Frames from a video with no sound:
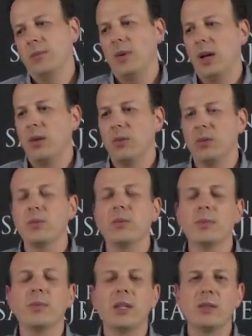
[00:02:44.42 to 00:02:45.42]

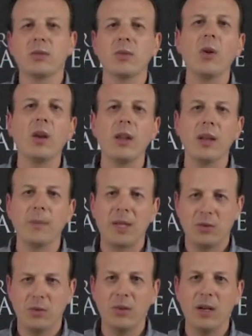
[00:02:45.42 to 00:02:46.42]
algo más sólida y
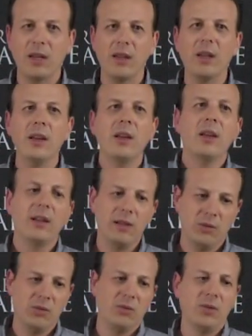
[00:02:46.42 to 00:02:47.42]
más concreta,
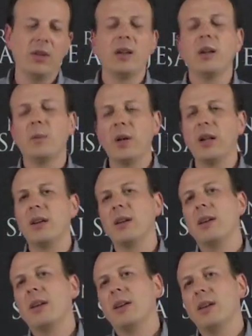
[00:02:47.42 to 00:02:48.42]
eso es donde Gibran
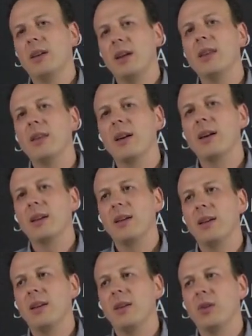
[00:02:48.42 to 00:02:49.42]
entra
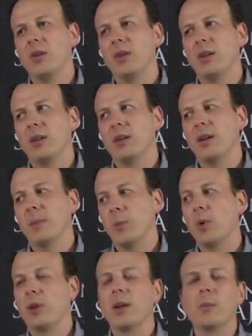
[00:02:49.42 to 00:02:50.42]
y, donde
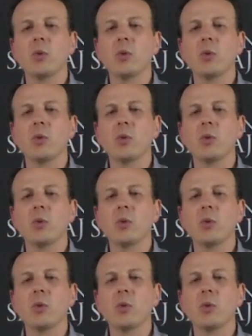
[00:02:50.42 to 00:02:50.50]
aporta